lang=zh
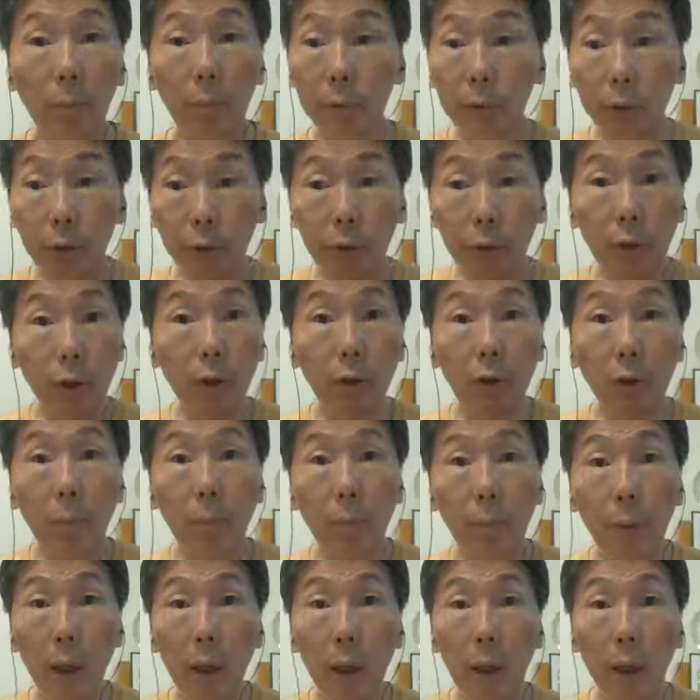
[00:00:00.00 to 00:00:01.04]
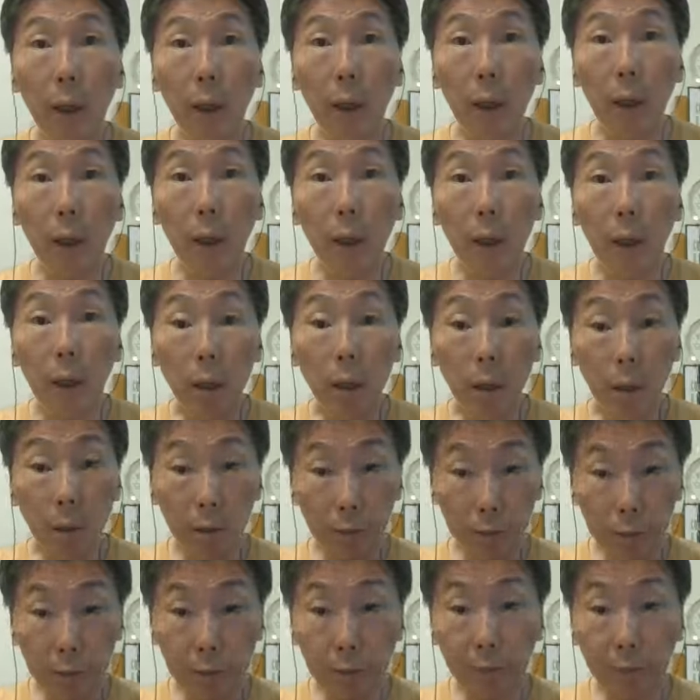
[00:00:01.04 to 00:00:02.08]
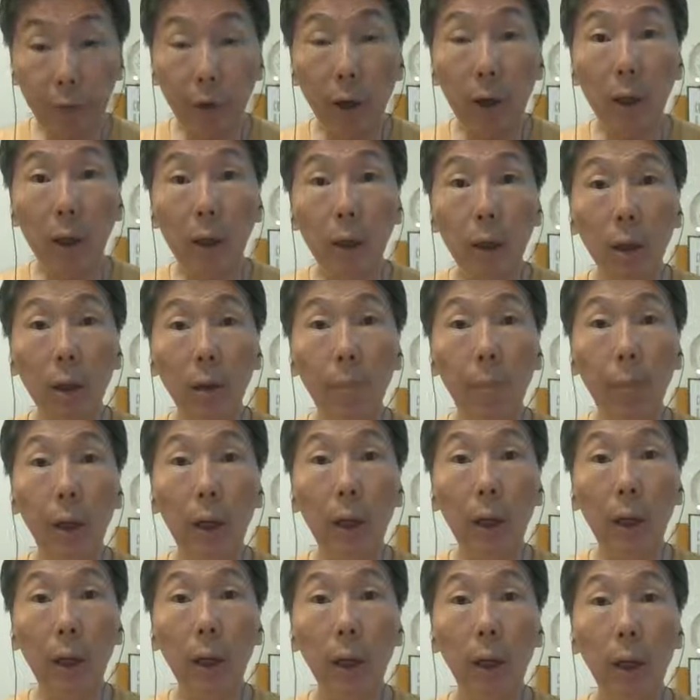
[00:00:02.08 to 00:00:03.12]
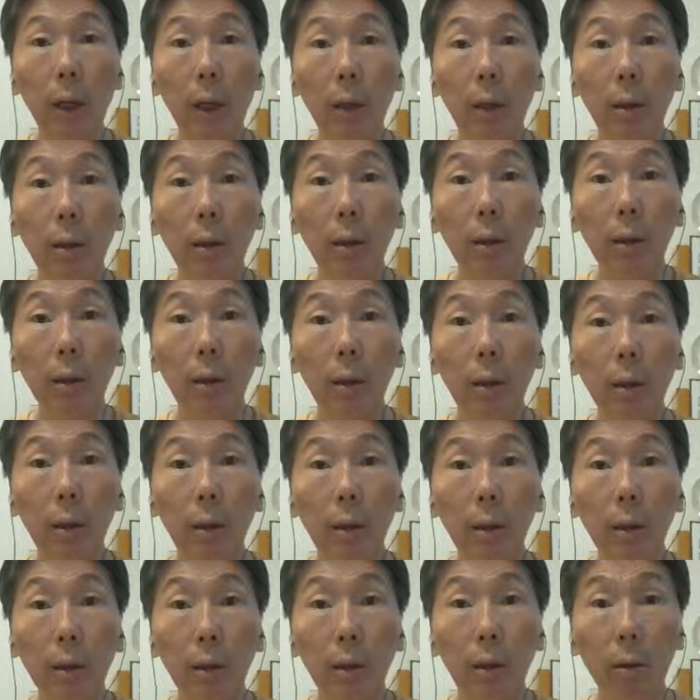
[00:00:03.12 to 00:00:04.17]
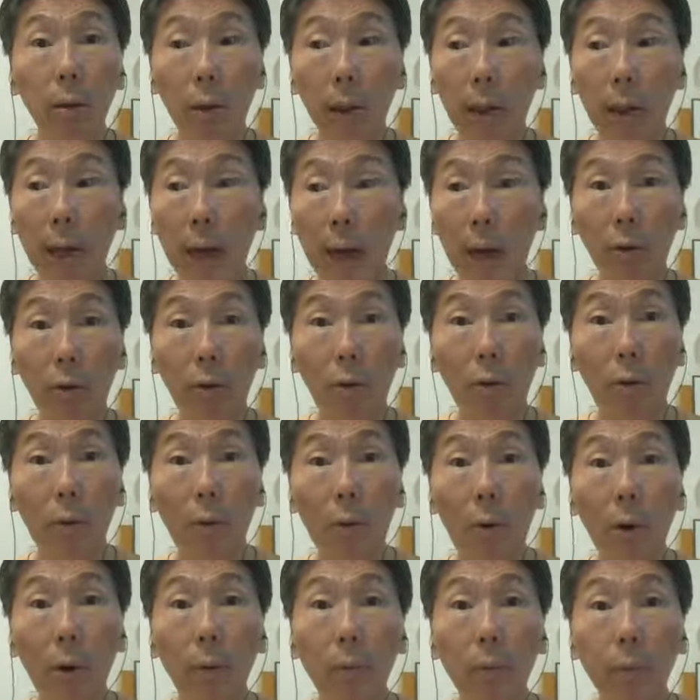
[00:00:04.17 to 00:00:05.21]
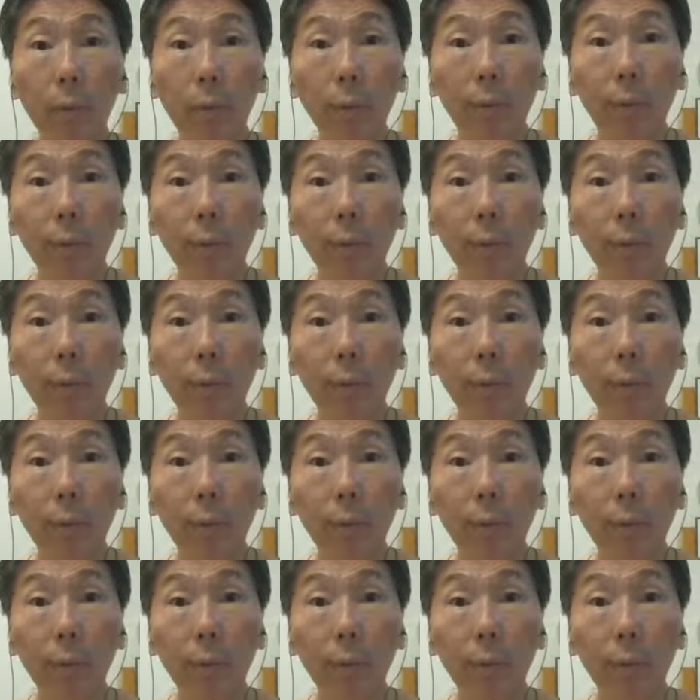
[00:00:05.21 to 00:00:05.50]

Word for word: 不是集中兵力，是分割兵力，两坨。